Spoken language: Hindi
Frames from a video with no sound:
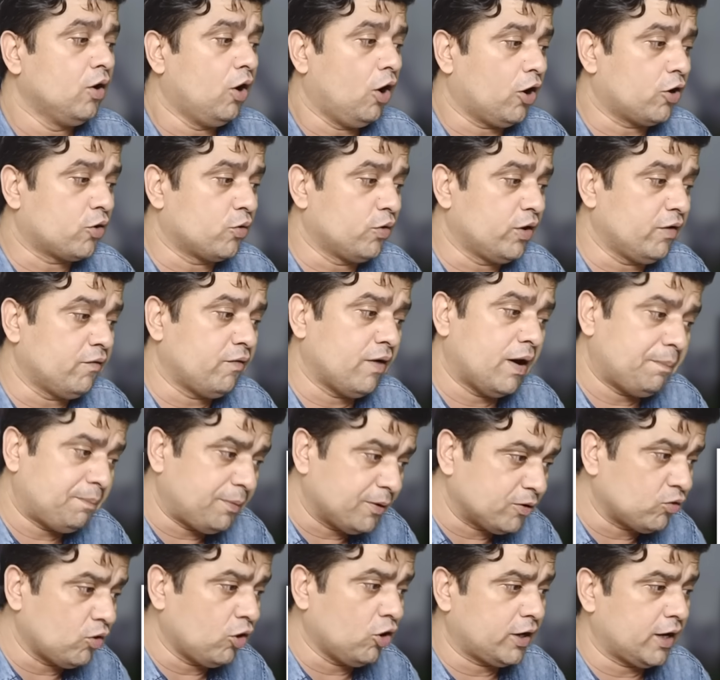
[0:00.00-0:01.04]
और उन्हें
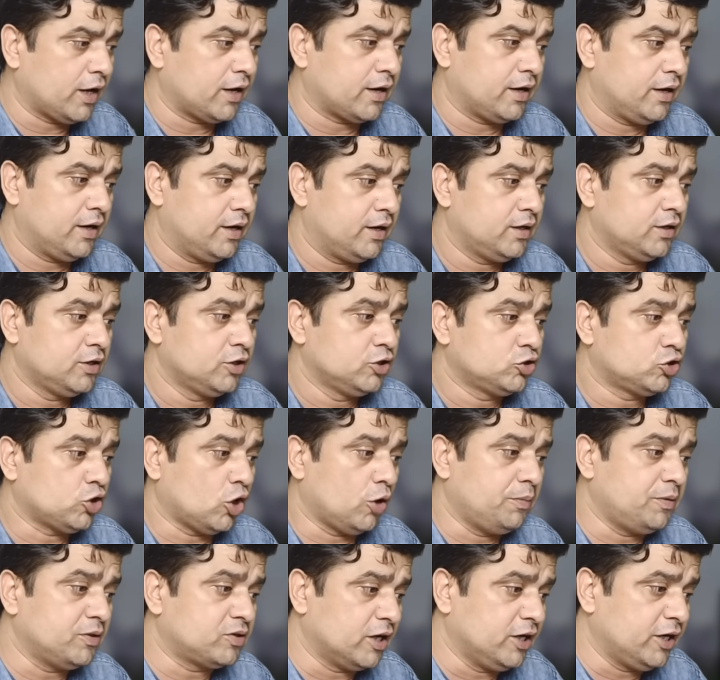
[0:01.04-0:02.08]
वापस लौटा रहे हैं
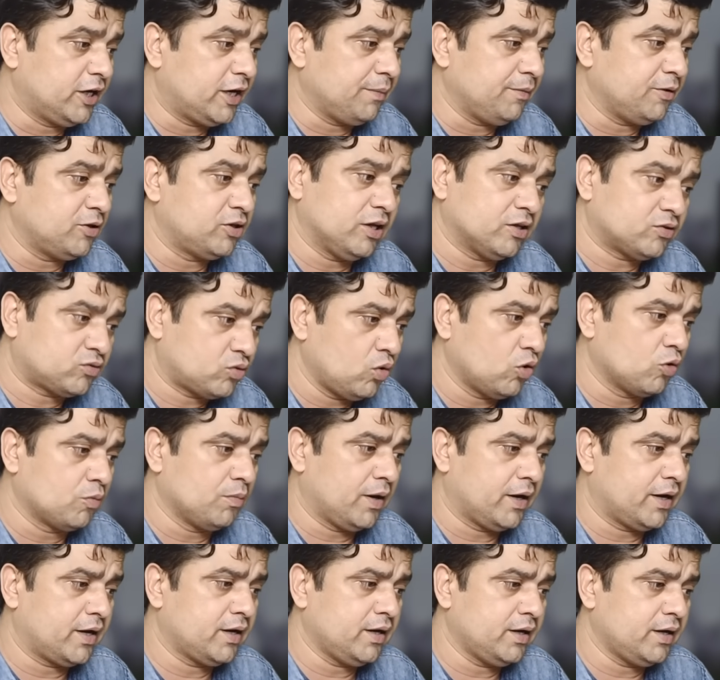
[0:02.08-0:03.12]
चौबीस घंटे में दस लोग
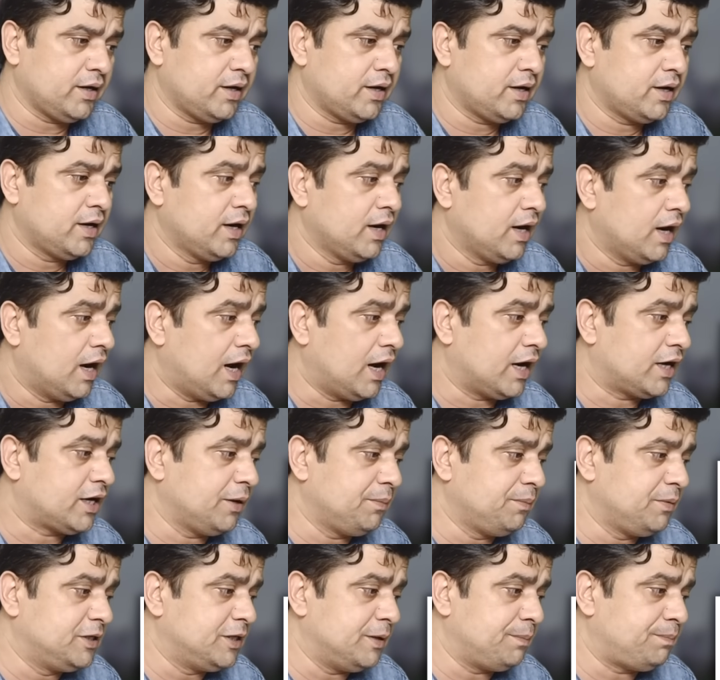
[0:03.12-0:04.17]
मारे गए हैं आखिर
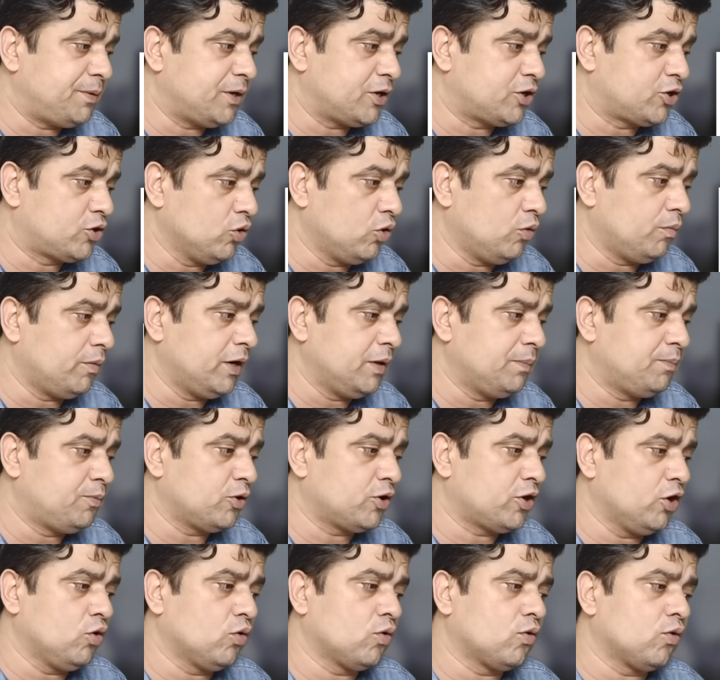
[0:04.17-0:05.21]
बीजेपी क्यों मणिपुर
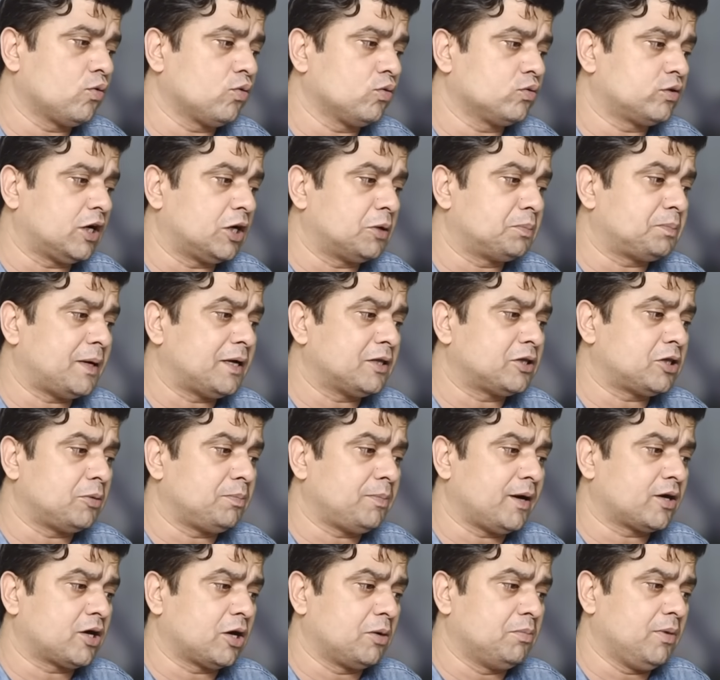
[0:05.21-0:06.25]
के लोगों को तड़पा
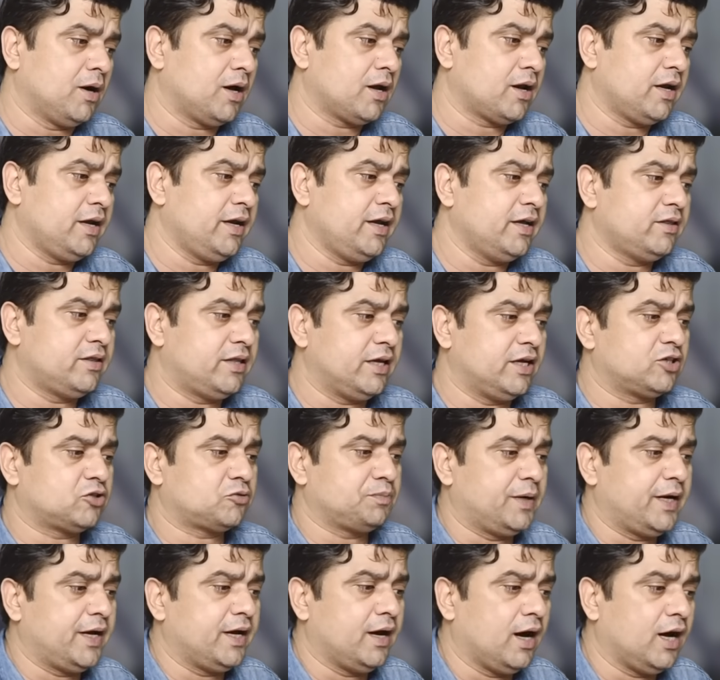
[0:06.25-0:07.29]
तड़पा कर मार रही है देश
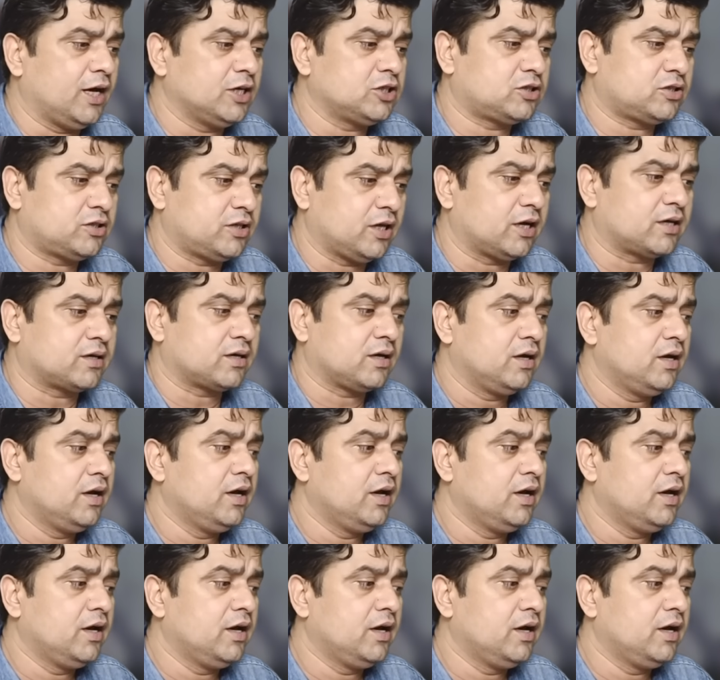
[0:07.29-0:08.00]
में आज तक